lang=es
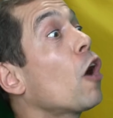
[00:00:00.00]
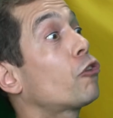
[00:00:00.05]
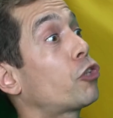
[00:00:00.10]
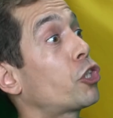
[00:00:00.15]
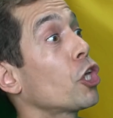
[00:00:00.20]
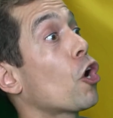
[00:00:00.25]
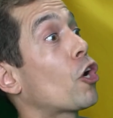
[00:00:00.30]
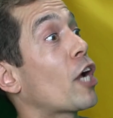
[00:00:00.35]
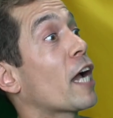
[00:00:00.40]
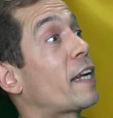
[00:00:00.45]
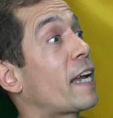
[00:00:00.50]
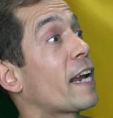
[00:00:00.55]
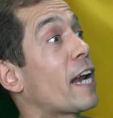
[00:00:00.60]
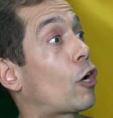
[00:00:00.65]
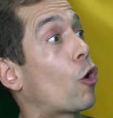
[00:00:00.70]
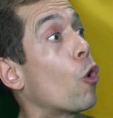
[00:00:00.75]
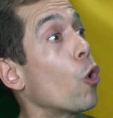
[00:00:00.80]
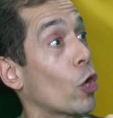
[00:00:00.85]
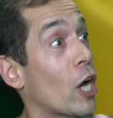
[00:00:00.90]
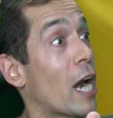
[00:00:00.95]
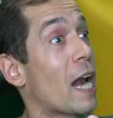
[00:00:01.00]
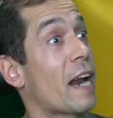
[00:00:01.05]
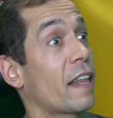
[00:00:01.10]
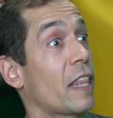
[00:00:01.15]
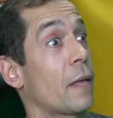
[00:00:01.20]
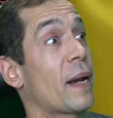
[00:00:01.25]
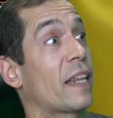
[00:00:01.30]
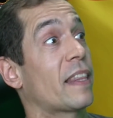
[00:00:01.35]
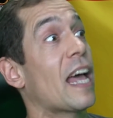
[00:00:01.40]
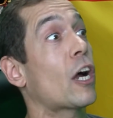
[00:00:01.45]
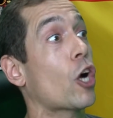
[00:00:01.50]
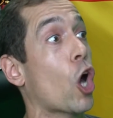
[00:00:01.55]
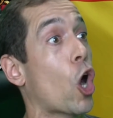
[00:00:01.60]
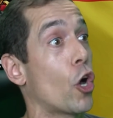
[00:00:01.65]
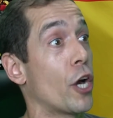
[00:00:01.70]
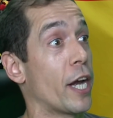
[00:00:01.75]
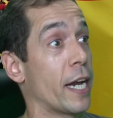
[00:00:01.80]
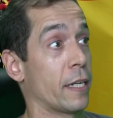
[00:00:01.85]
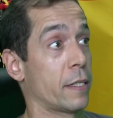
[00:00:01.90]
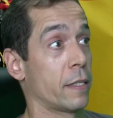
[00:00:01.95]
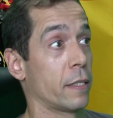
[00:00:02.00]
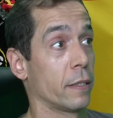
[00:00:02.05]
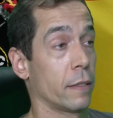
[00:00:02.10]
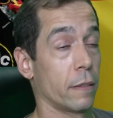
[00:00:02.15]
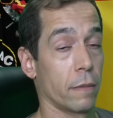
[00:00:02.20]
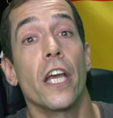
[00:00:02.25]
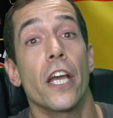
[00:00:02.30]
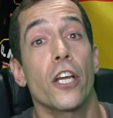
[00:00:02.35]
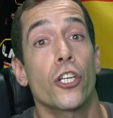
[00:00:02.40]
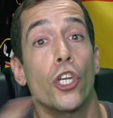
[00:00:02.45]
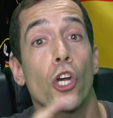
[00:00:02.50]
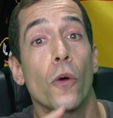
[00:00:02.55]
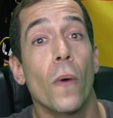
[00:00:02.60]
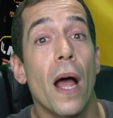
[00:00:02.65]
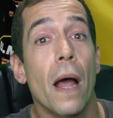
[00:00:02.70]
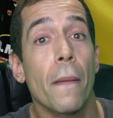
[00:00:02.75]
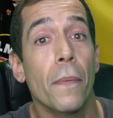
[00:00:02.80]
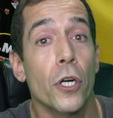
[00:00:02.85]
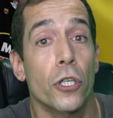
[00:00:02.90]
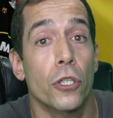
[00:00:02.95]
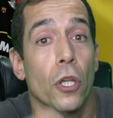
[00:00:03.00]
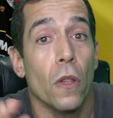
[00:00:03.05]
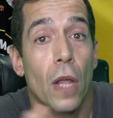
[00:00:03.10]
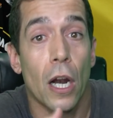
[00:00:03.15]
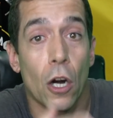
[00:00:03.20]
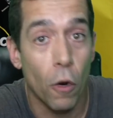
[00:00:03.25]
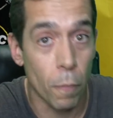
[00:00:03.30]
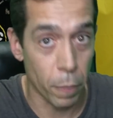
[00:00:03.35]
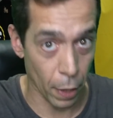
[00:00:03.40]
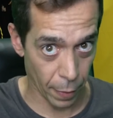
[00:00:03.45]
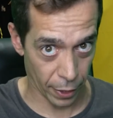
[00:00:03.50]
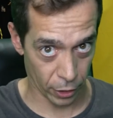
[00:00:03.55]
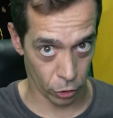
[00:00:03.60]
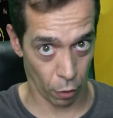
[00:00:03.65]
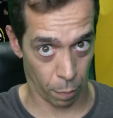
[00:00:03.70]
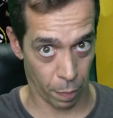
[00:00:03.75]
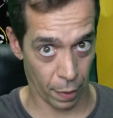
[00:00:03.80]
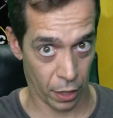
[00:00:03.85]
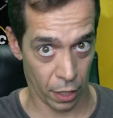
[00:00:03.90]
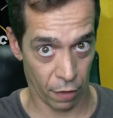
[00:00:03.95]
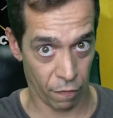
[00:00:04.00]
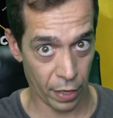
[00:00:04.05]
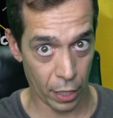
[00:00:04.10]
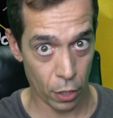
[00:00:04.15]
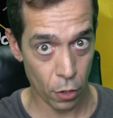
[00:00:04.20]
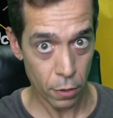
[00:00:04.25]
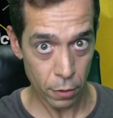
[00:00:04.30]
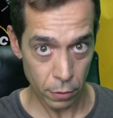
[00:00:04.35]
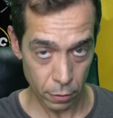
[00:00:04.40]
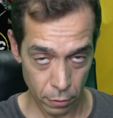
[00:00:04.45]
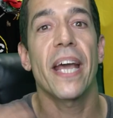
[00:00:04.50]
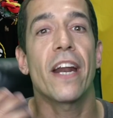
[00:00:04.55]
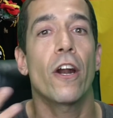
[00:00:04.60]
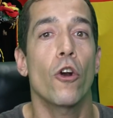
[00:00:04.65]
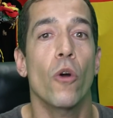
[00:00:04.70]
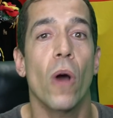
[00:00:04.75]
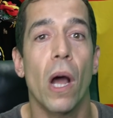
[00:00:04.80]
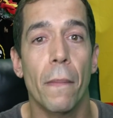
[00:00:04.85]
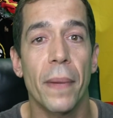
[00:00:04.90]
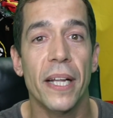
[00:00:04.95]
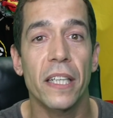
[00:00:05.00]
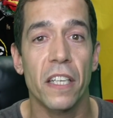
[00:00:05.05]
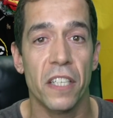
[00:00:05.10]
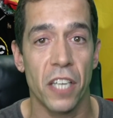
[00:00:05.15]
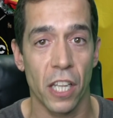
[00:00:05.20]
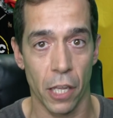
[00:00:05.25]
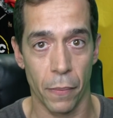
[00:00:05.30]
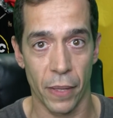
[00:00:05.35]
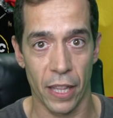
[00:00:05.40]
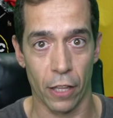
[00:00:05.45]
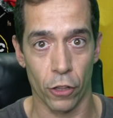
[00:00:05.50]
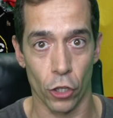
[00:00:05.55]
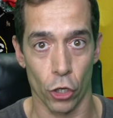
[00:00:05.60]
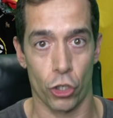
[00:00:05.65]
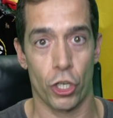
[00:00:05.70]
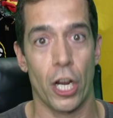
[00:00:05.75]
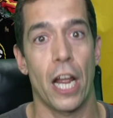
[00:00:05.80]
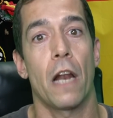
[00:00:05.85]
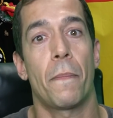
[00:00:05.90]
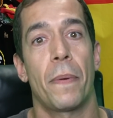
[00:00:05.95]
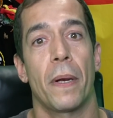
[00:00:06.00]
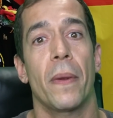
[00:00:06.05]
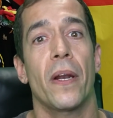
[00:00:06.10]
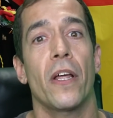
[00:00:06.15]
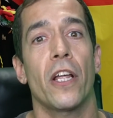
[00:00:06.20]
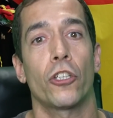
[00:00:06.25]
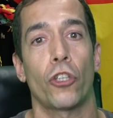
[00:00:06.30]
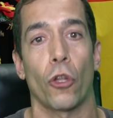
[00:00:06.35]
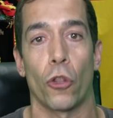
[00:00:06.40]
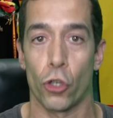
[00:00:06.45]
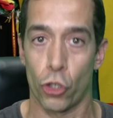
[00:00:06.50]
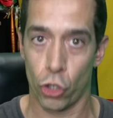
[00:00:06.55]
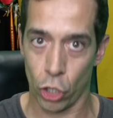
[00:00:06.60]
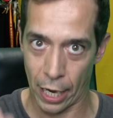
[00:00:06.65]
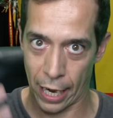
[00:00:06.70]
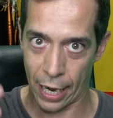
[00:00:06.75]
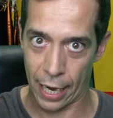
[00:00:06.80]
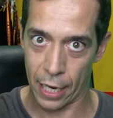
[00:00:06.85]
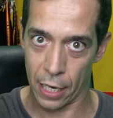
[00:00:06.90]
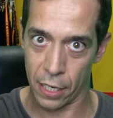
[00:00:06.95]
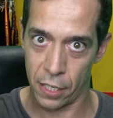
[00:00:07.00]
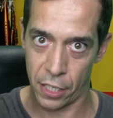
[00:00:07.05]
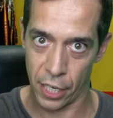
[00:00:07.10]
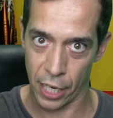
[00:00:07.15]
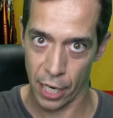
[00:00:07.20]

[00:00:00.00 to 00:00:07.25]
que un tío que quiere currelar de verdad, cojones. Y eso va pues todo al complemento específico. Pero nuevamente se divide en dos. El primero de todos, el